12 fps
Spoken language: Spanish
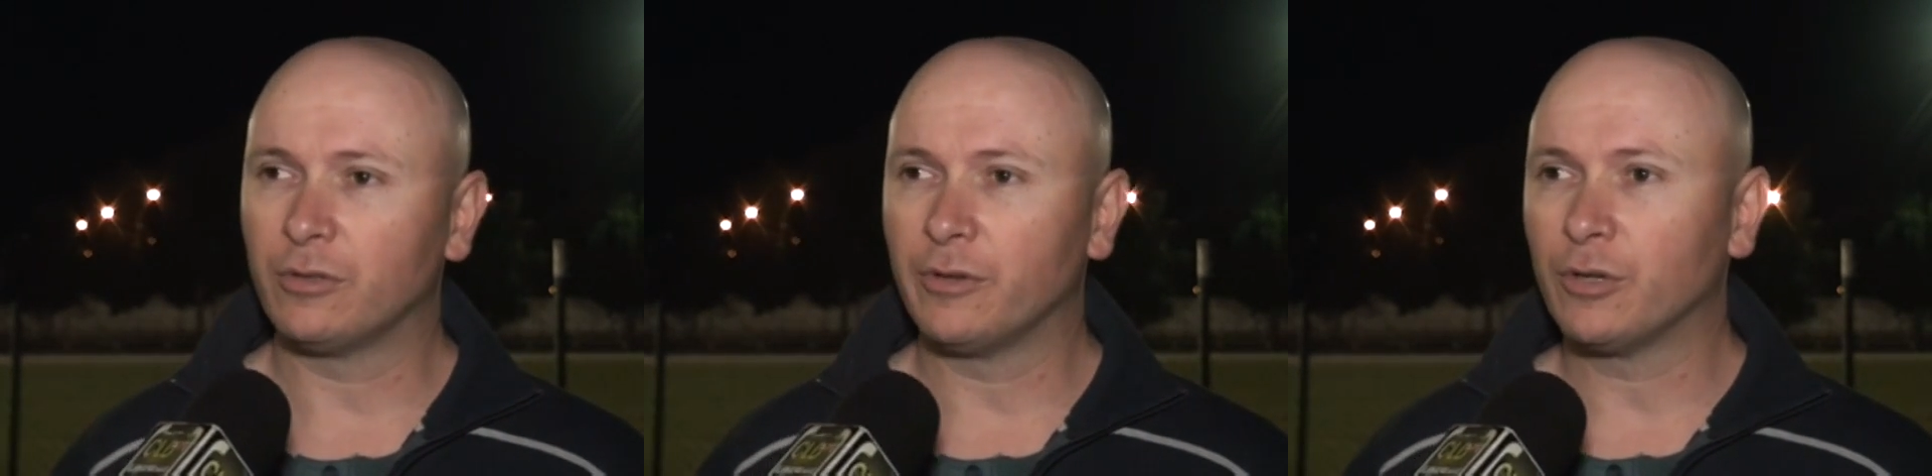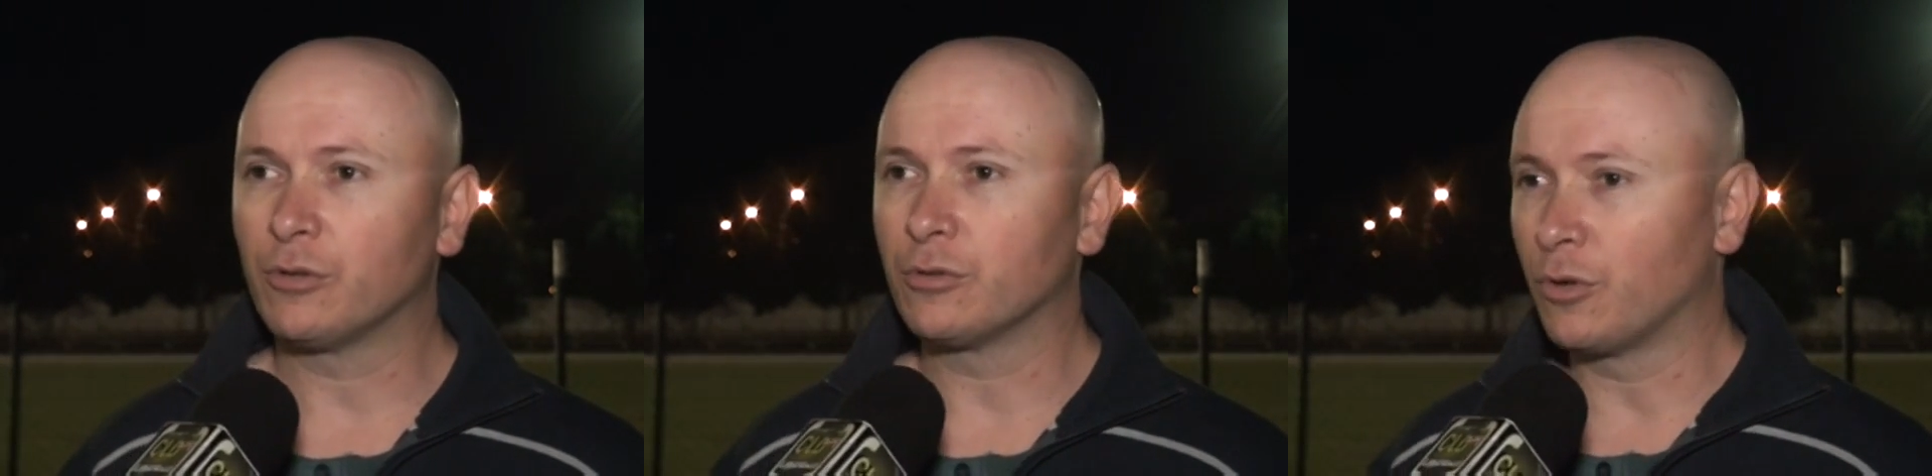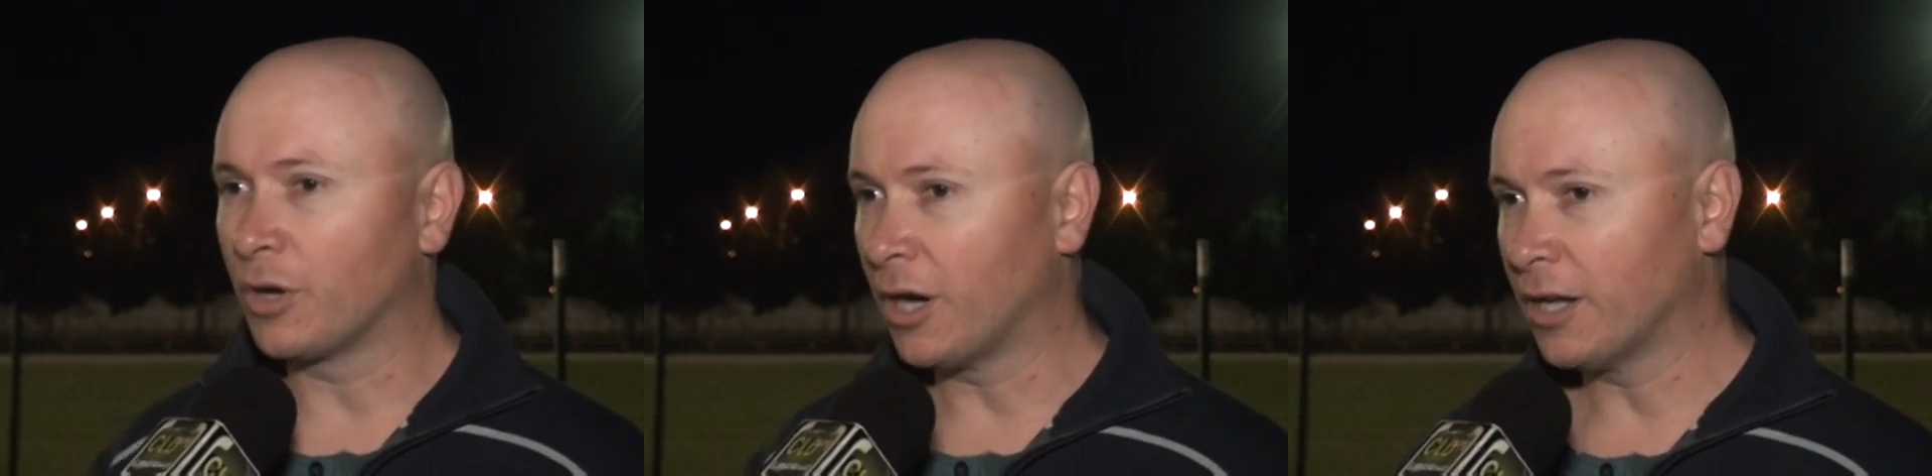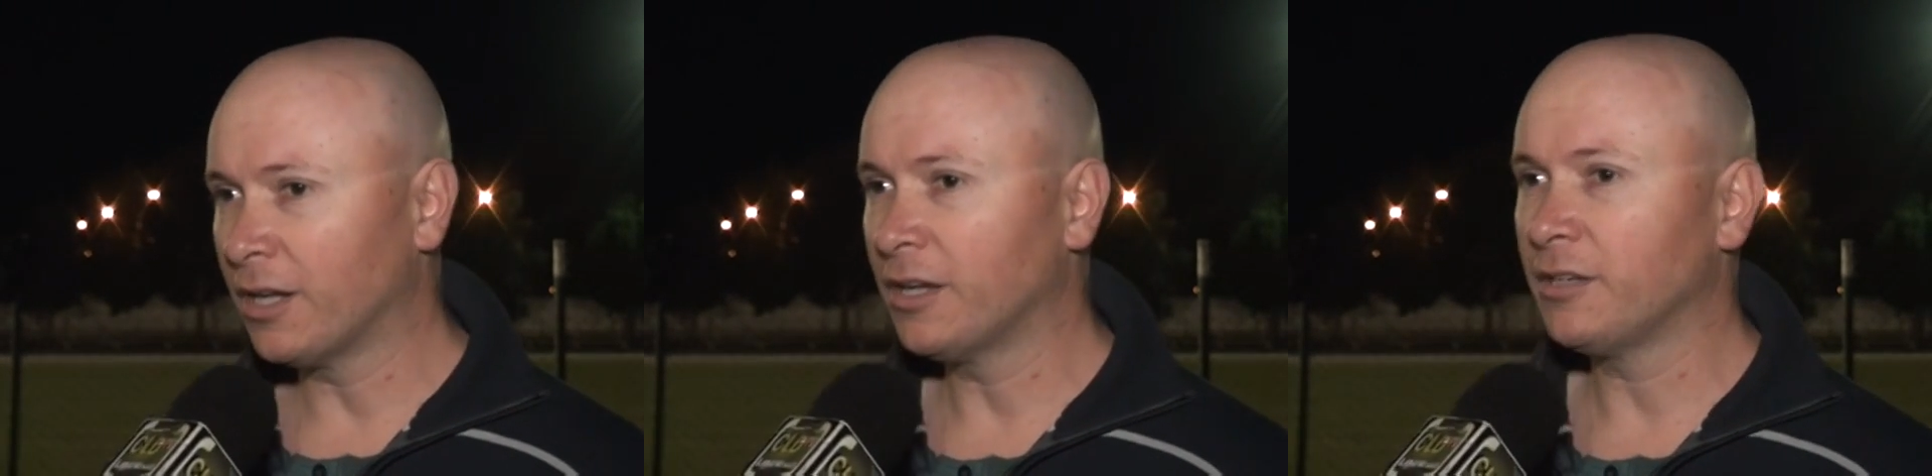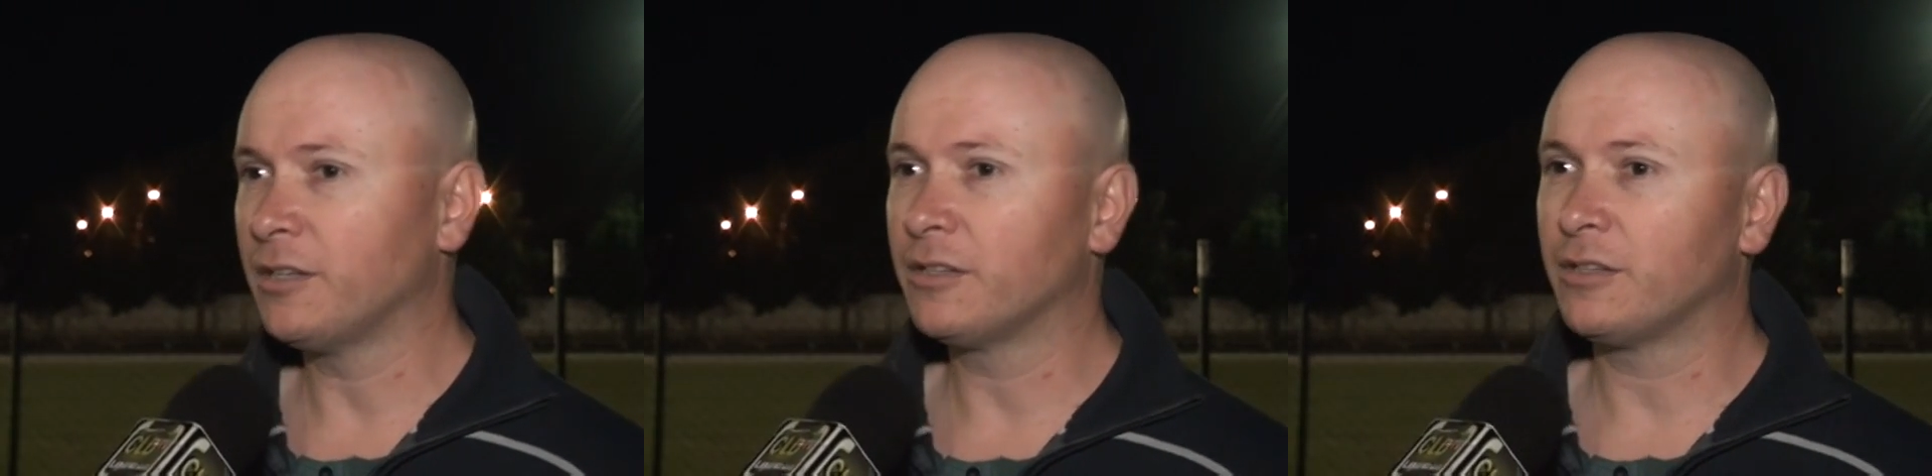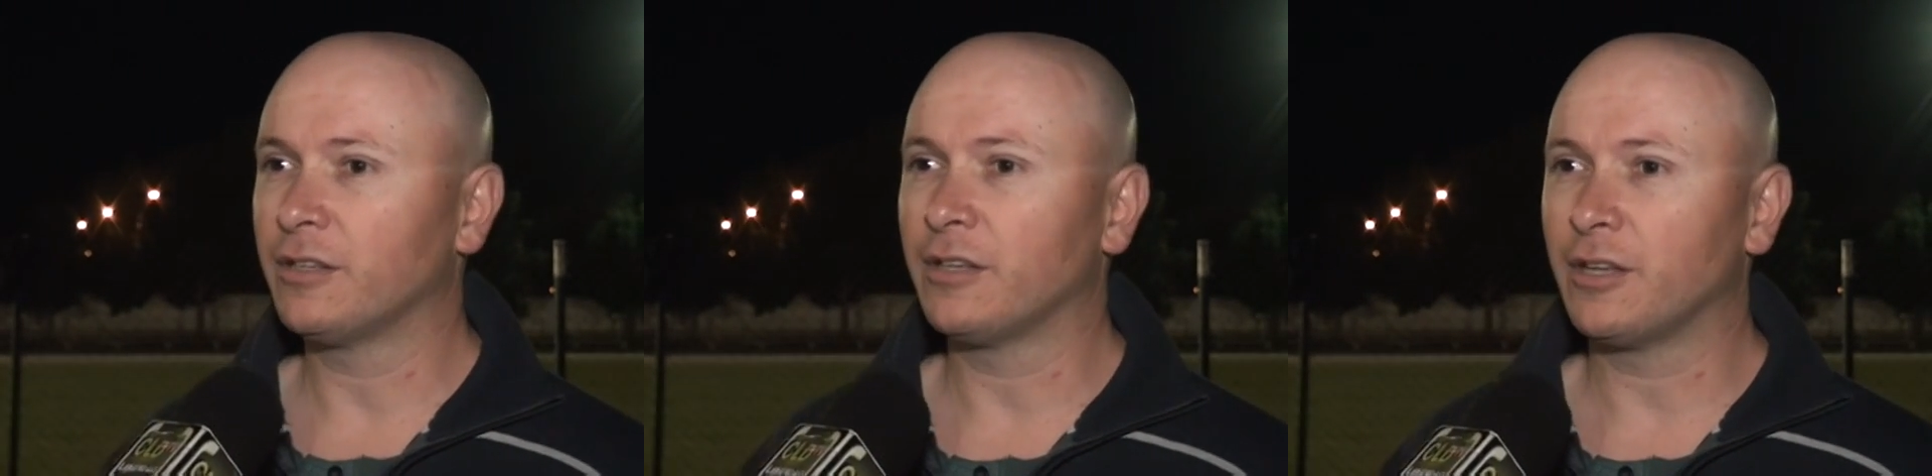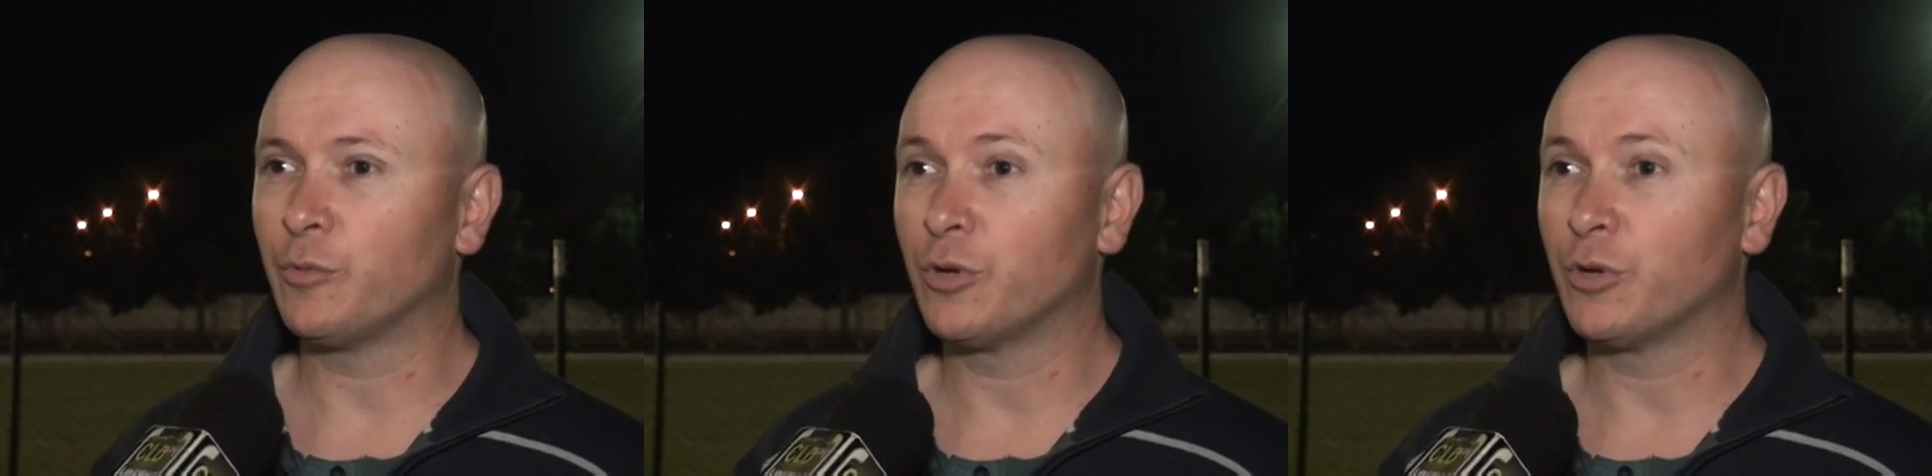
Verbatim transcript: lo veo con, ganas y, este,